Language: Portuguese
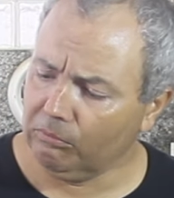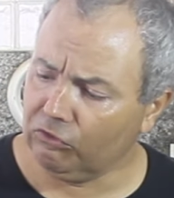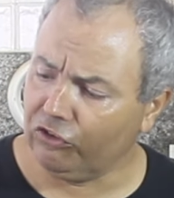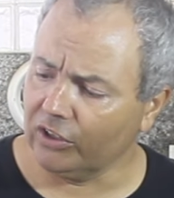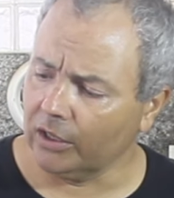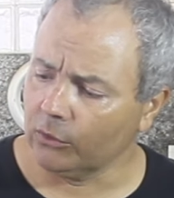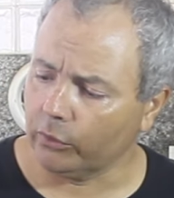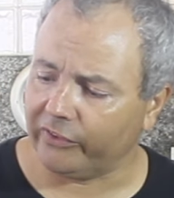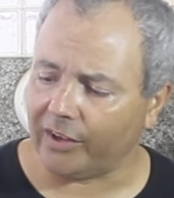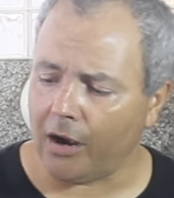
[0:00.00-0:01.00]
tirando o
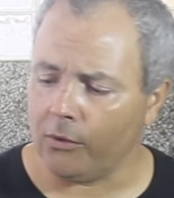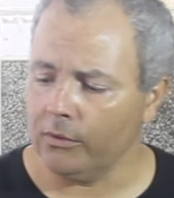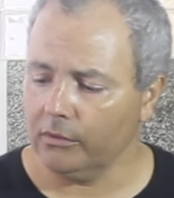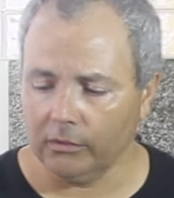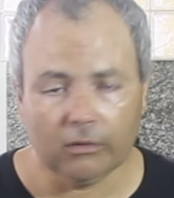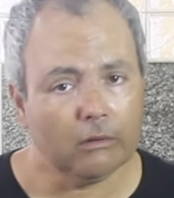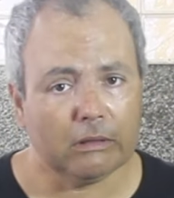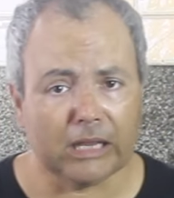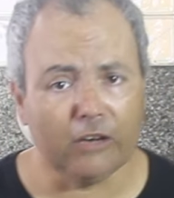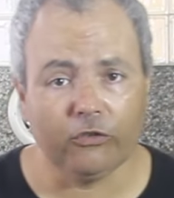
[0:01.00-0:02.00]
sal
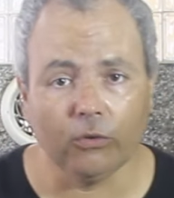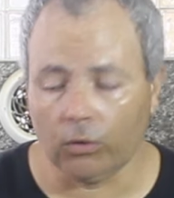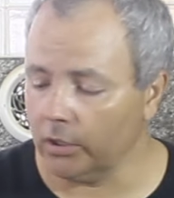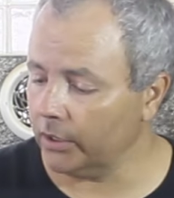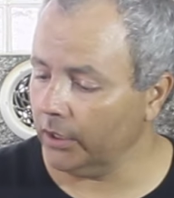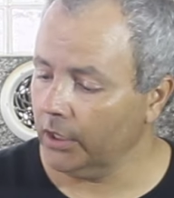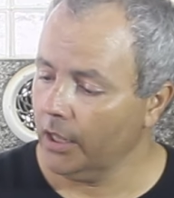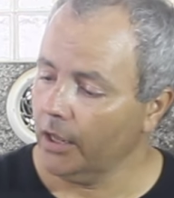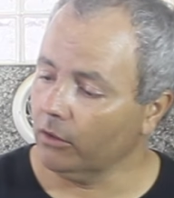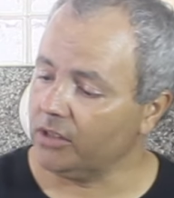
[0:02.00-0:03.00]
desde ontem.
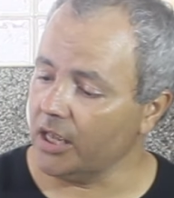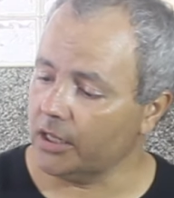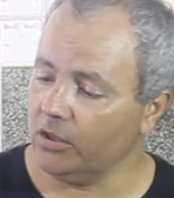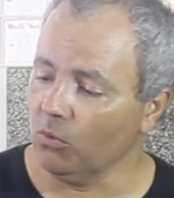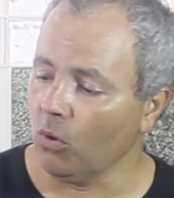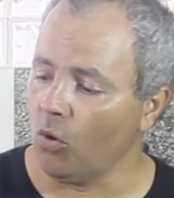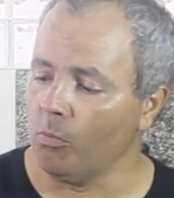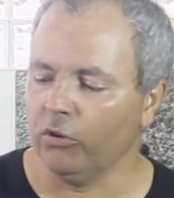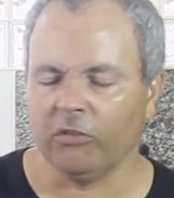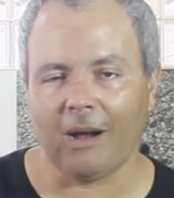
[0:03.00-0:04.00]
Eu tenho aqui um
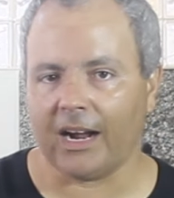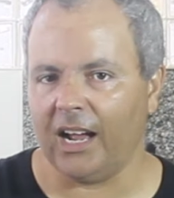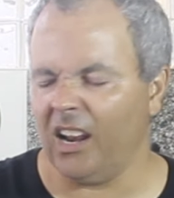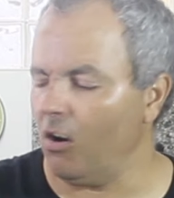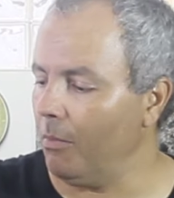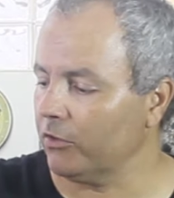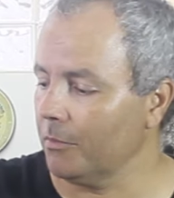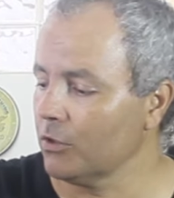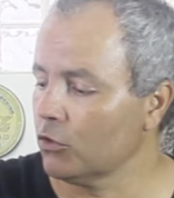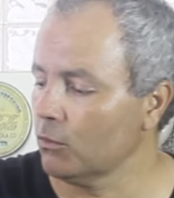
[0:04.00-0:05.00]
lombo de bacalhau, mais ou
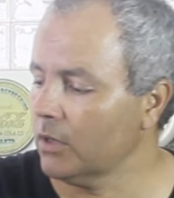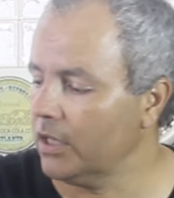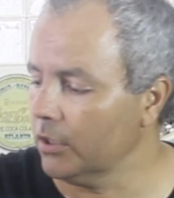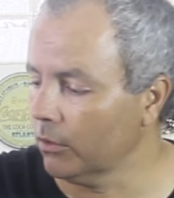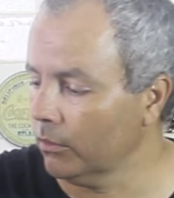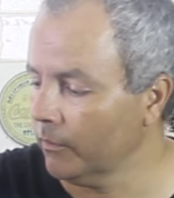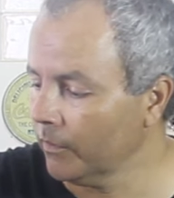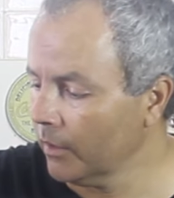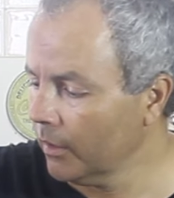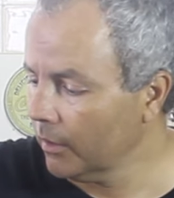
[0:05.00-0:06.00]
menos um quilo.
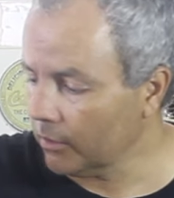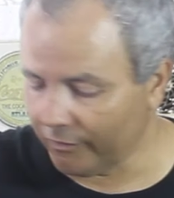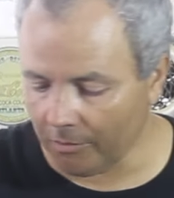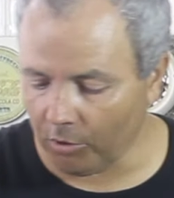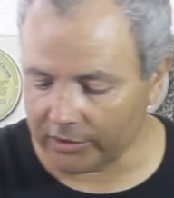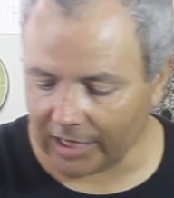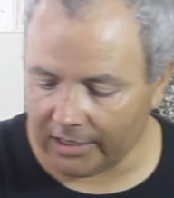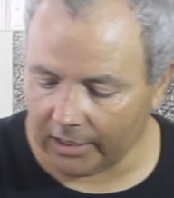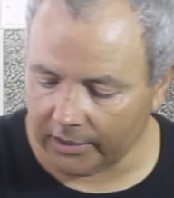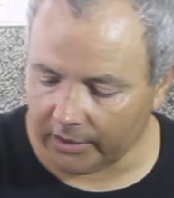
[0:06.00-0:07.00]
Então vamos botar
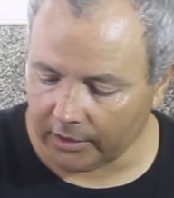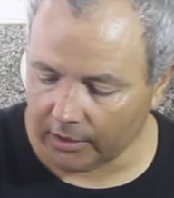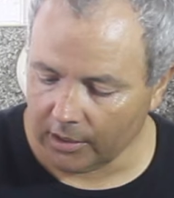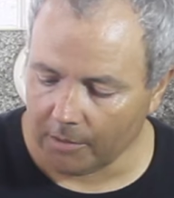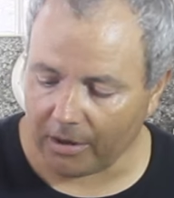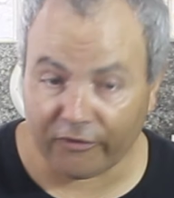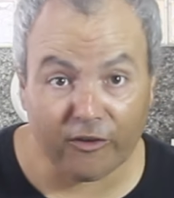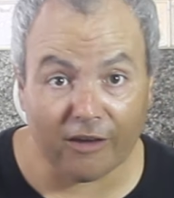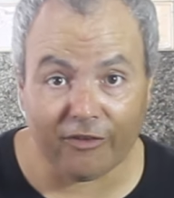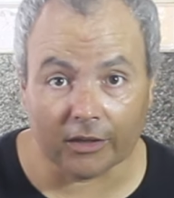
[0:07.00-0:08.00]
ele ali para
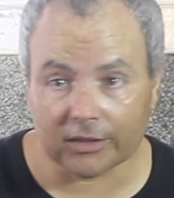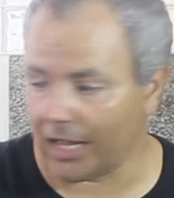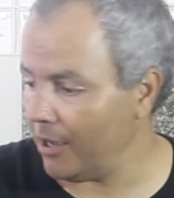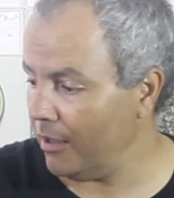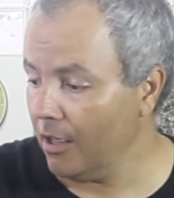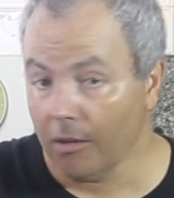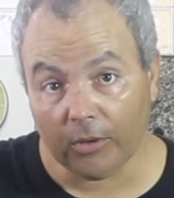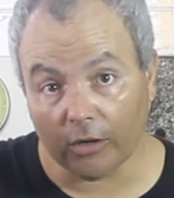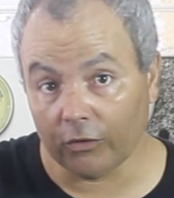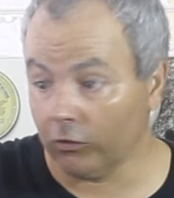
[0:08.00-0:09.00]
ferventar, porque
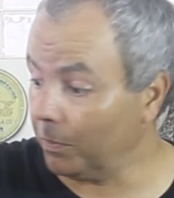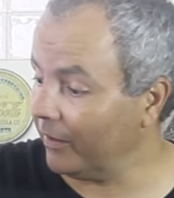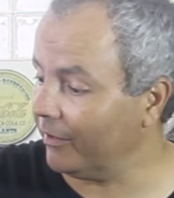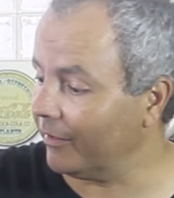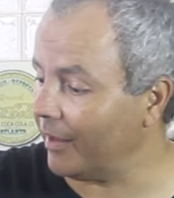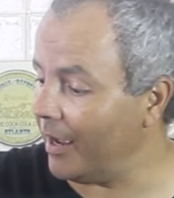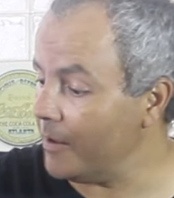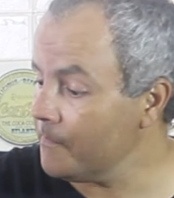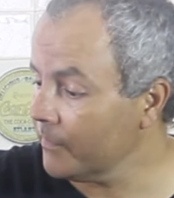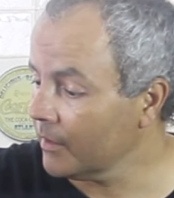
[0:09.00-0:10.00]
nós vamos precisar
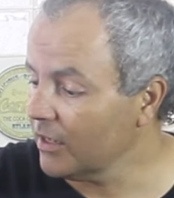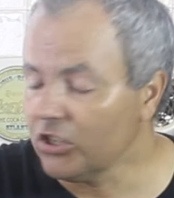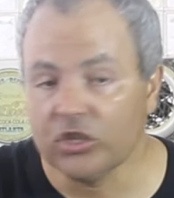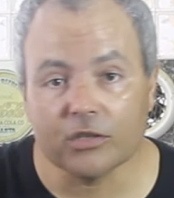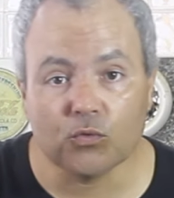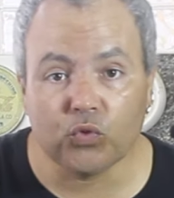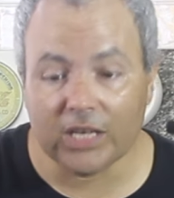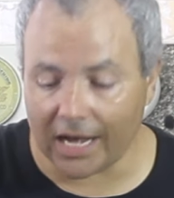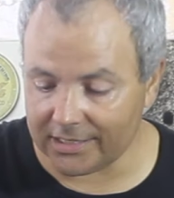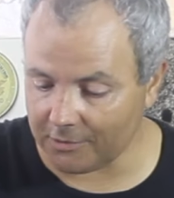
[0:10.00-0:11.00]

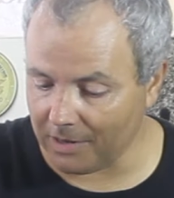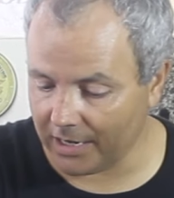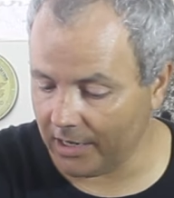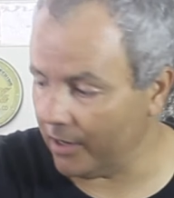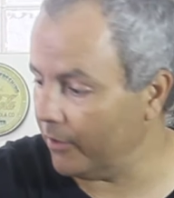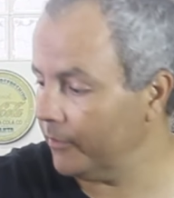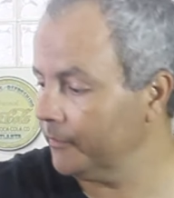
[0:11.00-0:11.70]
desfiar esse bacalhau.